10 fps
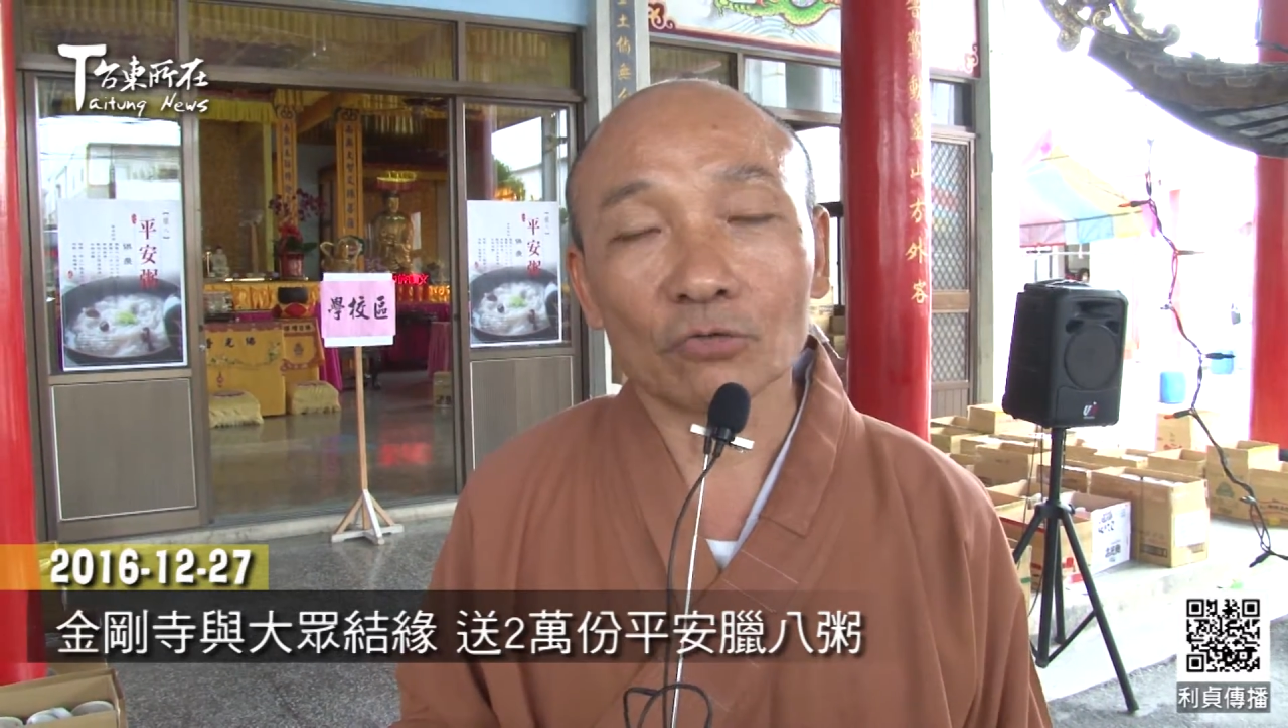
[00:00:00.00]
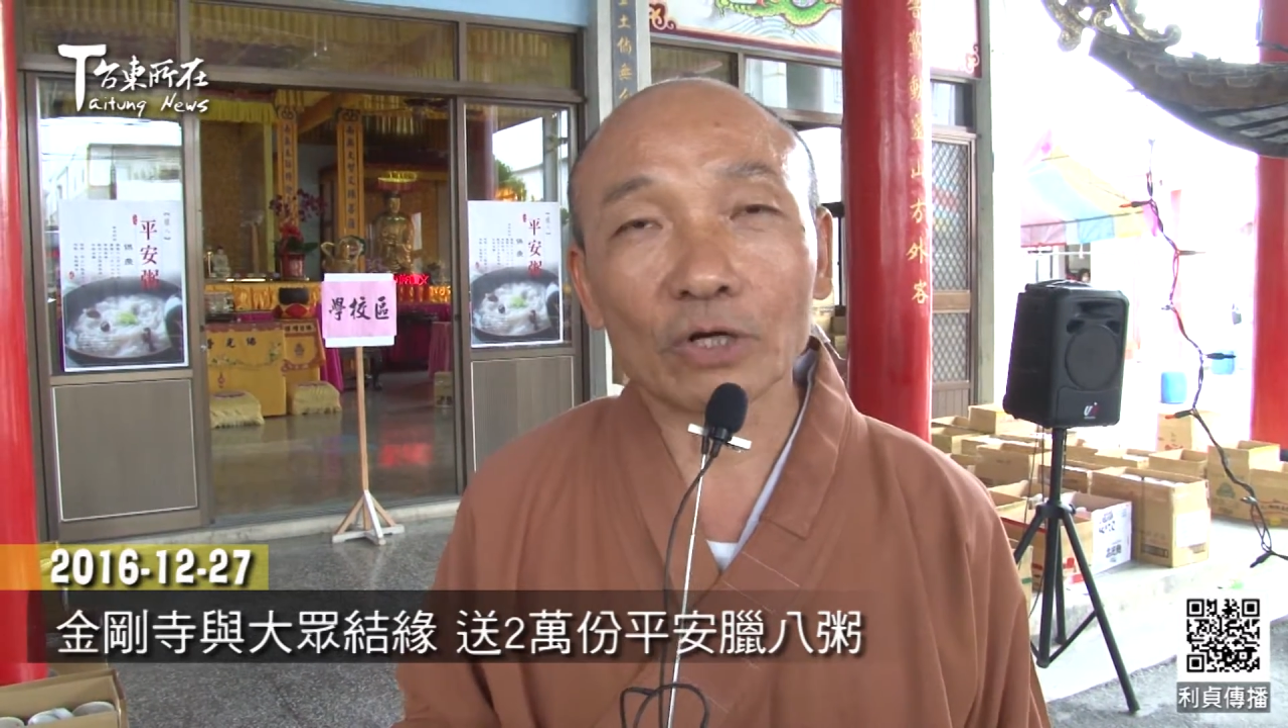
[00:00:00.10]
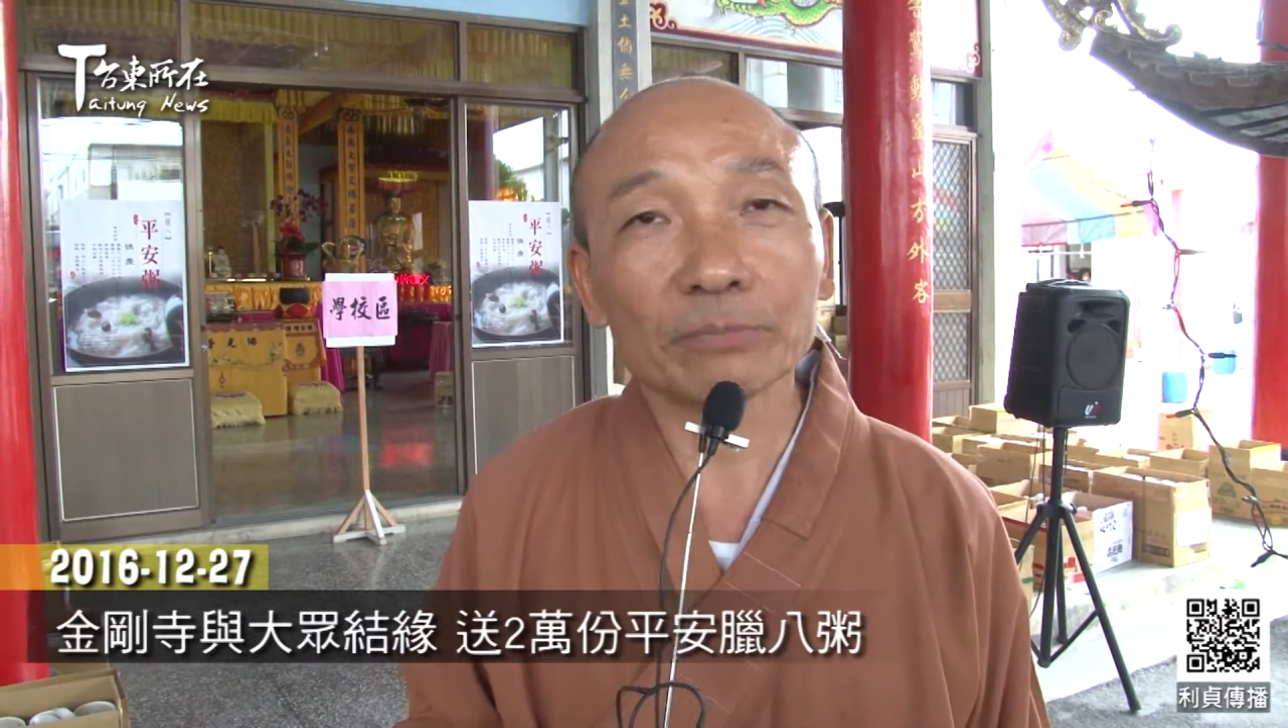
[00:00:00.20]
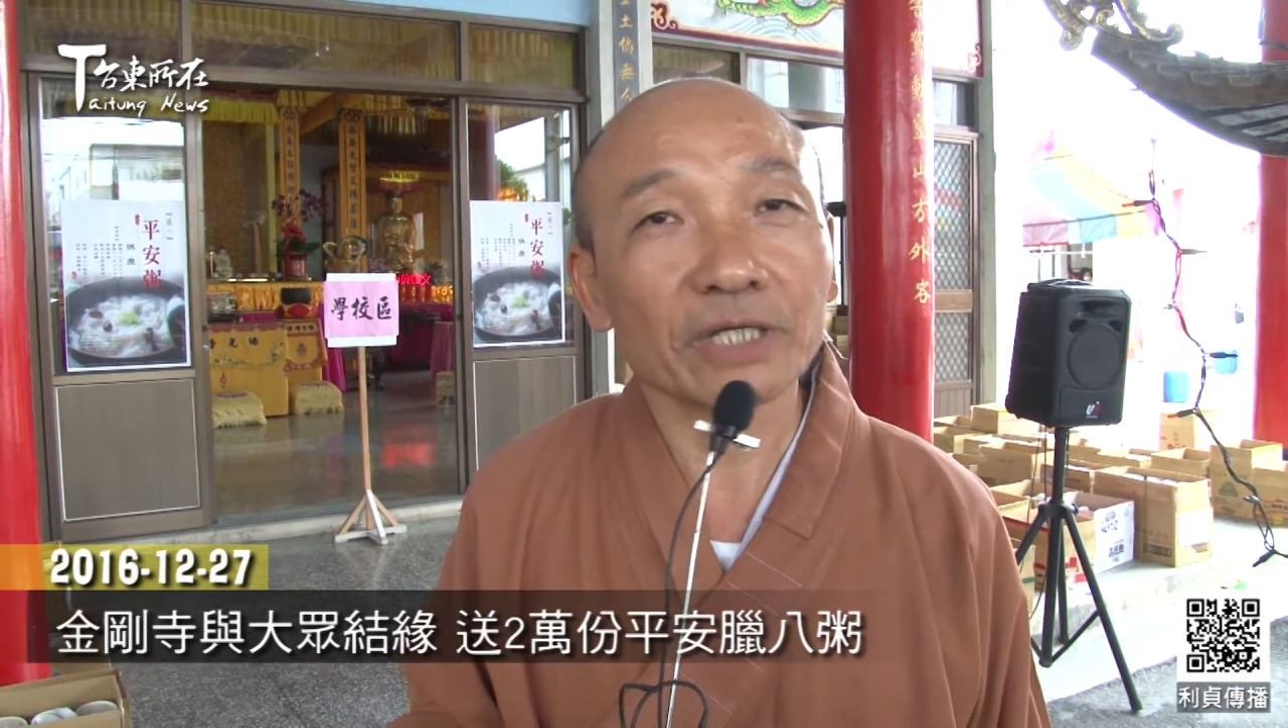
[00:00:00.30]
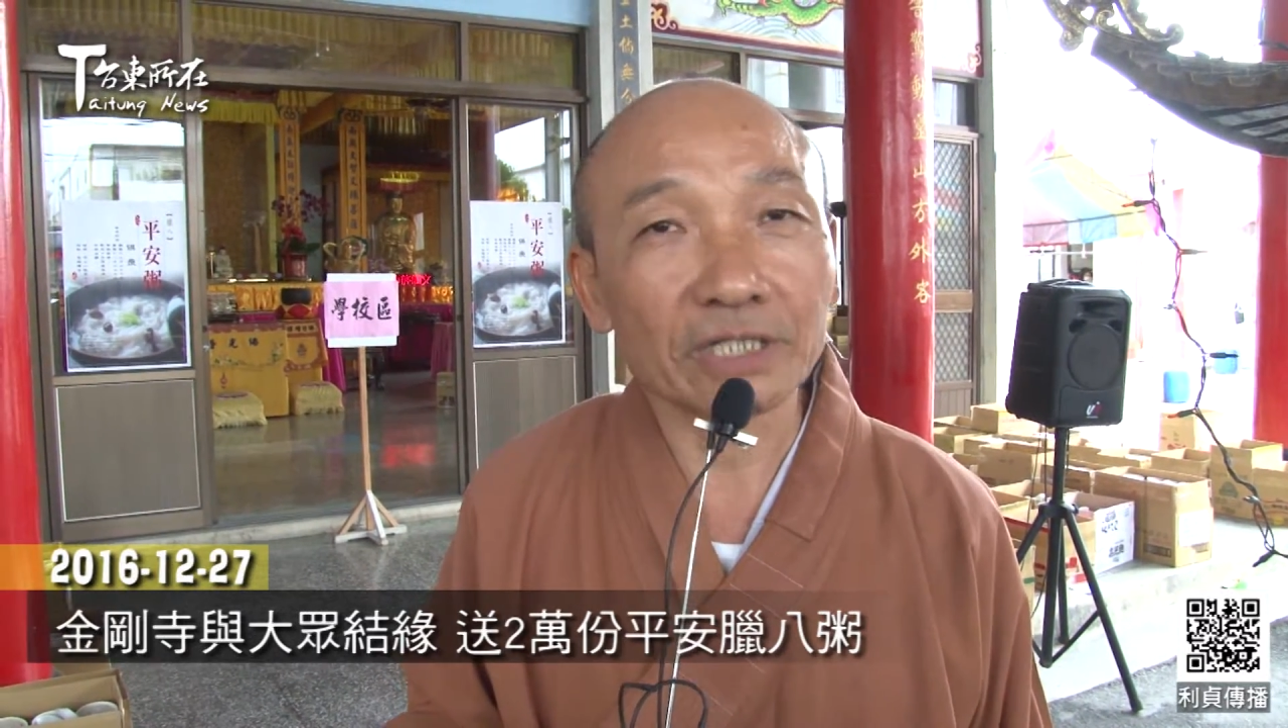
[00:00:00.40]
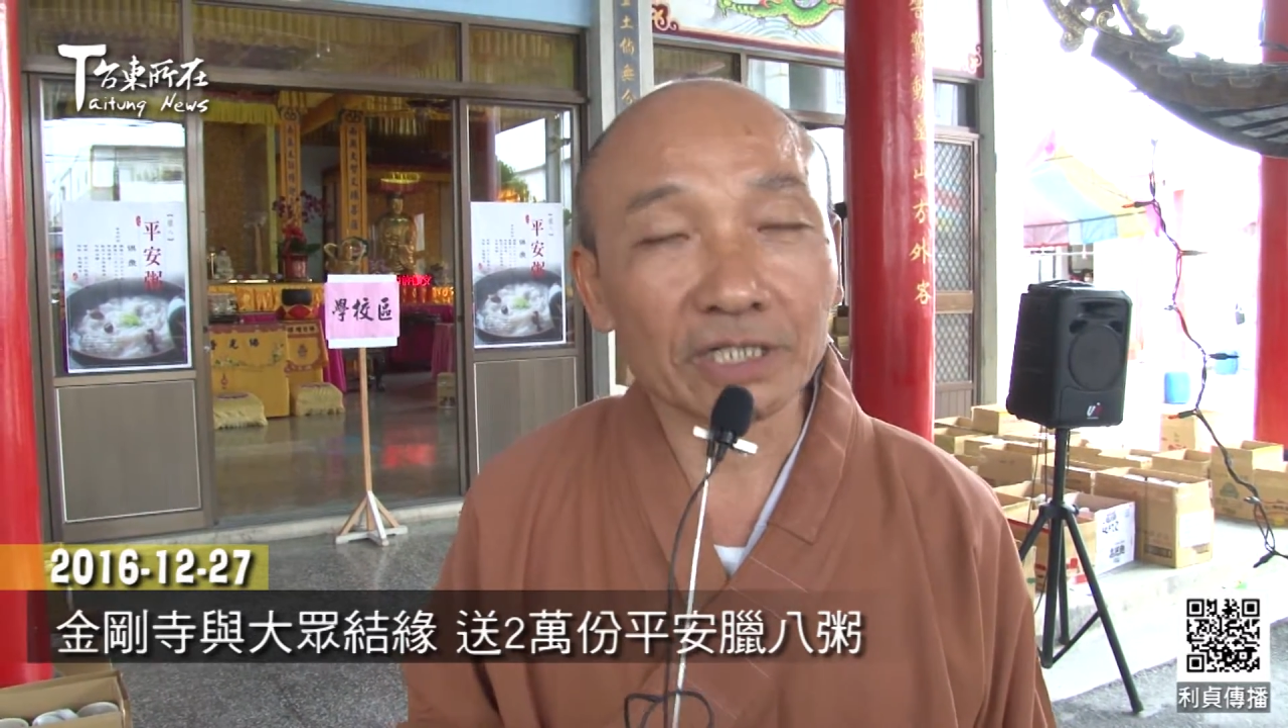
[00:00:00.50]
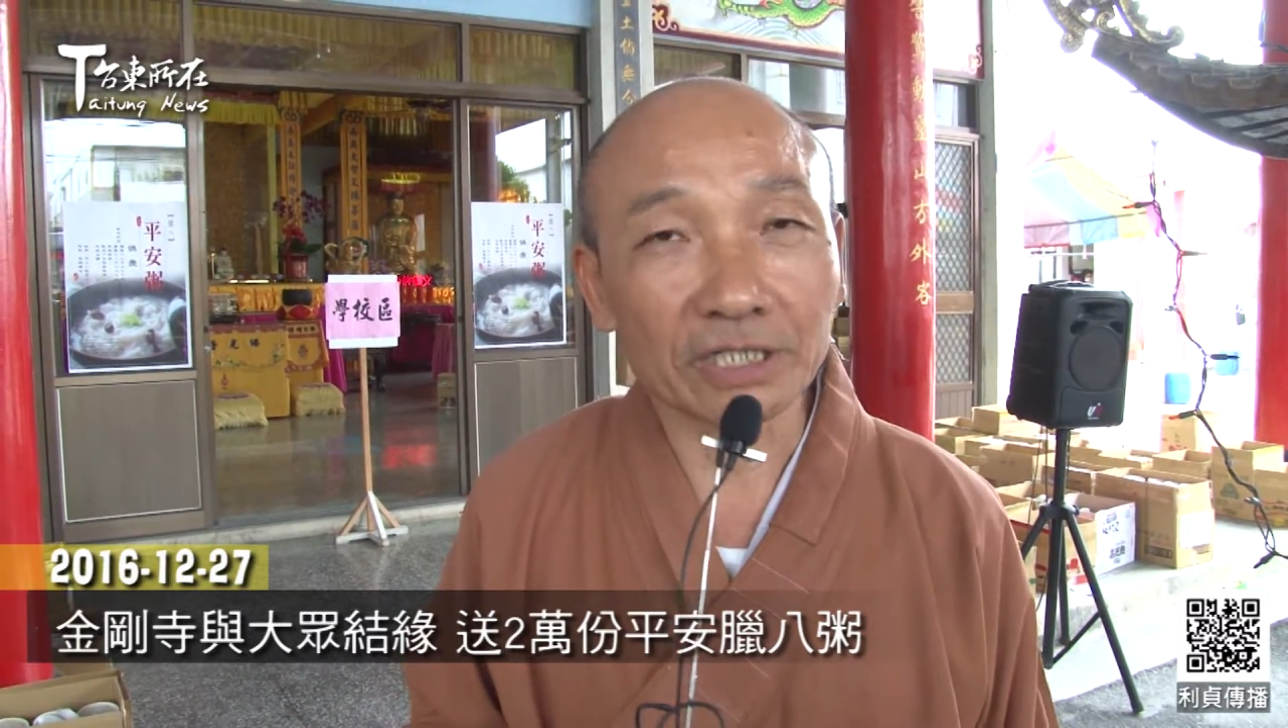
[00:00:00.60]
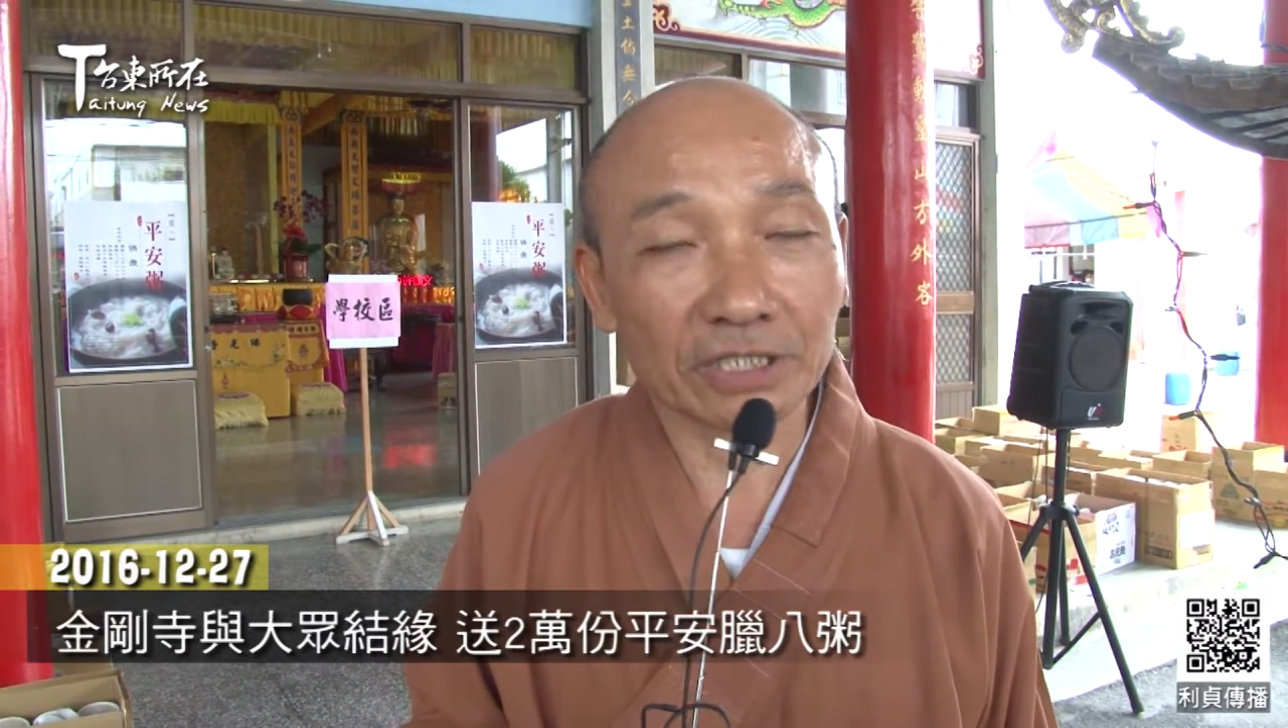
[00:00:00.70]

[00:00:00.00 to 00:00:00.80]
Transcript: 外面呢也